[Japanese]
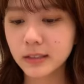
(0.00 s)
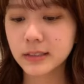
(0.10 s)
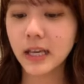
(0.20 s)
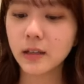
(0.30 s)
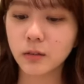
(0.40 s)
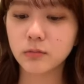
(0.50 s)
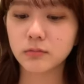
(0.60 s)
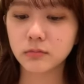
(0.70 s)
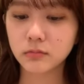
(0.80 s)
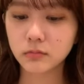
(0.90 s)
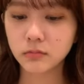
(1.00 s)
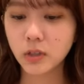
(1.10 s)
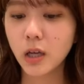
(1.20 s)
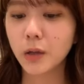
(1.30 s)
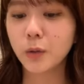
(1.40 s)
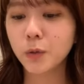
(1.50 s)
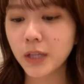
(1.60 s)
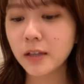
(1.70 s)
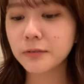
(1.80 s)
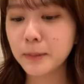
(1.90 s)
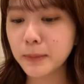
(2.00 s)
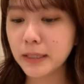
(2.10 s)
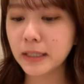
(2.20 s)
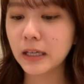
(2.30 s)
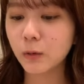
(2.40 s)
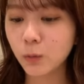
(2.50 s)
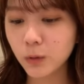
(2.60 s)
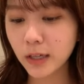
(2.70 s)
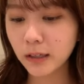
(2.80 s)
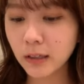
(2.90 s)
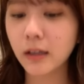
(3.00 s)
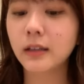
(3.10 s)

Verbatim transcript: 最後おでんファミリーが大喧嘩